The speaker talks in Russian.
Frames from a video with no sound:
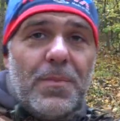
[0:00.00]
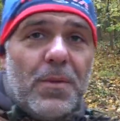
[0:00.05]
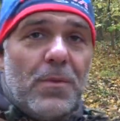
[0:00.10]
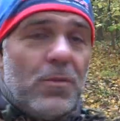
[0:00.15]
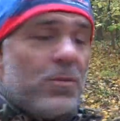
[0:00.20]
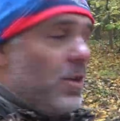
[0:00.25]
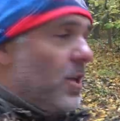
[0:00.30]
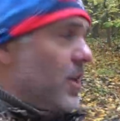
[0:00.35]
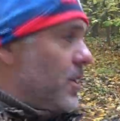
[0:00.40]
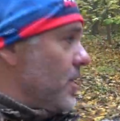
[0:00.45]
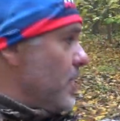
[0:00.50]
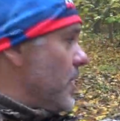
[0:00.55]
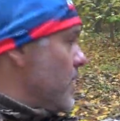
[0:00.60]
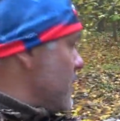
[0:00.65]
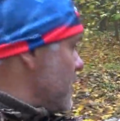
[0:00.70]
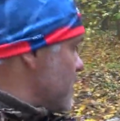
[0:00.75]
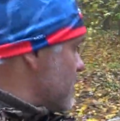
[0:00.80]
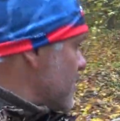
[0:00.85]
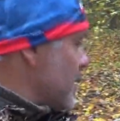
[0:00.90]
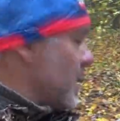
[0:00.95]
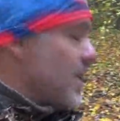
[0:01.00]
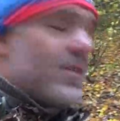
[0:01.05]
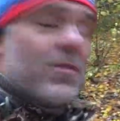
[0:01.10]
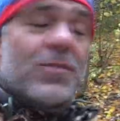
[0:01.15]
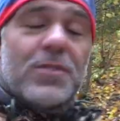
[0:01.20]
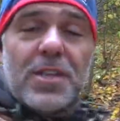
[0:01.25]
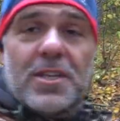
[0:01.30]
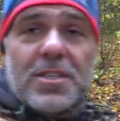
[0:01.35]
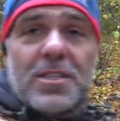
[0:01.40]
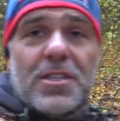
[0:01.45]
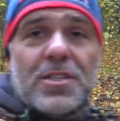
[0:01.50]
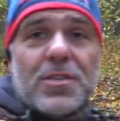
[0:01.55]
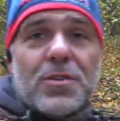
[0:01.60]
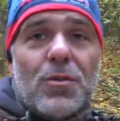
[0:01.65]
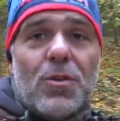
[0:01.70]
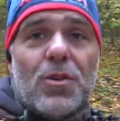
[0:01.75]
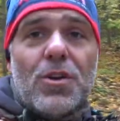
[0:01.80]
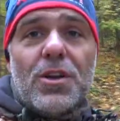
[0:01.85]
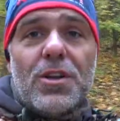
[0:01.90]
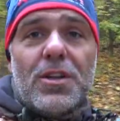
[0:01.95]
Вот я не, я не знаю, вот на,
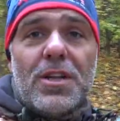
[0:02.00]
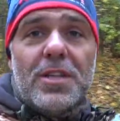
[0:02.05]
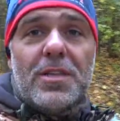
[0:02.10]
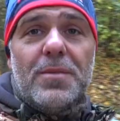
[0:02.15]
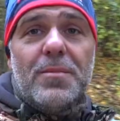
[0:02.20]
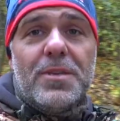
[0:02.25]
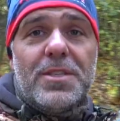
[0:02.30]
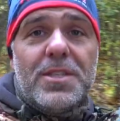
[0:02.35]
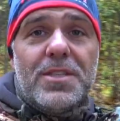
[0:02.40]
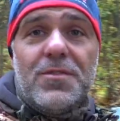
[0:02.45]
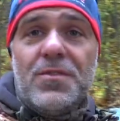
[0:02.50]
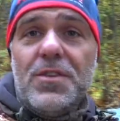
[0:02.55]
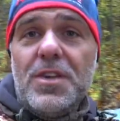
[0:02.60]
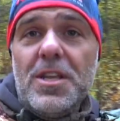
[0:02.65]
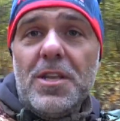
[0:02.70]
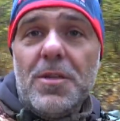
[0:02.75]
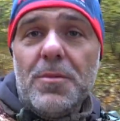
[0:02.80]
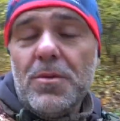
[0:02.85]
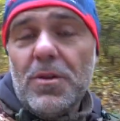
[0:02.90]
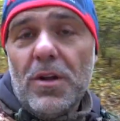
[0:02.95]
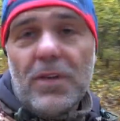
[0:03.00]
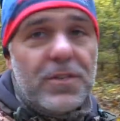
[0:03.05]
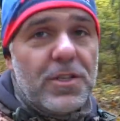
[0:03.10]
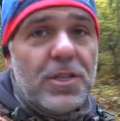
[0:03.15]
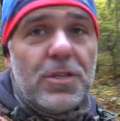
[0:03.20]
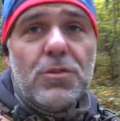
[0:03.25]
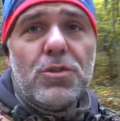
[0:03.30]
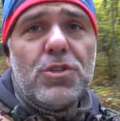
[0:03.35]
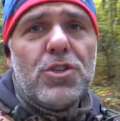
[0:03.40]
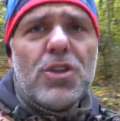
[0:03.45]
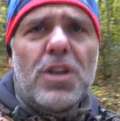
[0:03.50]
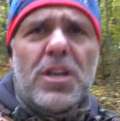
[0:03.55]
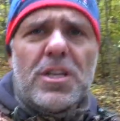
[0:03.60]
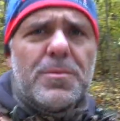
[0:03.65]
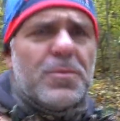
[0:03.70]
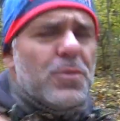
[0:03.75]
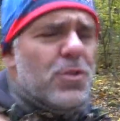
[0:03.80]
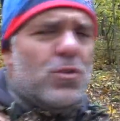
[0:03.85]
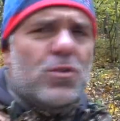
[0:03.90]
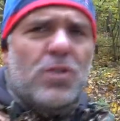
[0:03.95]
насколько надо быть свиньями, а в следующий
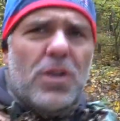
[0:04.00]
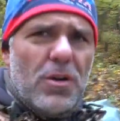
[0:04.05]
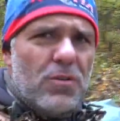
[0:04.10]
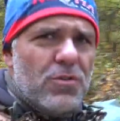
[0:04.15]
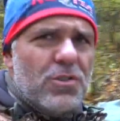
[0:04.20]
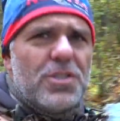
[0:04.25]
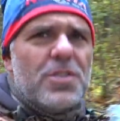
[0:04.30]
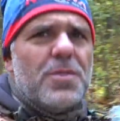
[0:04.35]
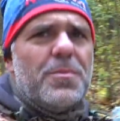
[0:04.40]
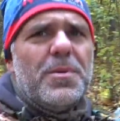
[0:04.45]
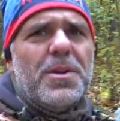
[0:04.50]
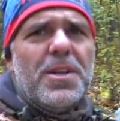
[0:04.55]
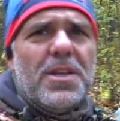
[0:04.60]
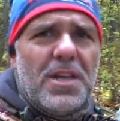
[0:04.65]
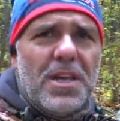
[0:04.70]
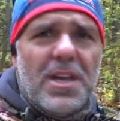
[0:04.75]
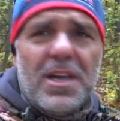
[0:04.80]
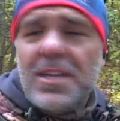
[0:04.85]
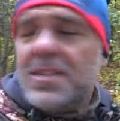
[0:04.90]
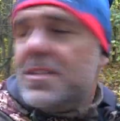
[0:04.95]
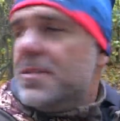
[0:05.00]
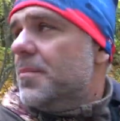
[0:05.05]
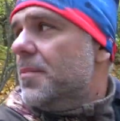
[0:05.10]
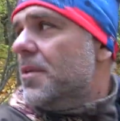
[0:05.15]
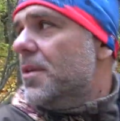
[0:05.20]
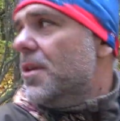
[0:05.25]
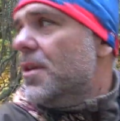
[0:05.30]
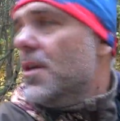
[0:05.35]
раз мы сюда уже не приедем.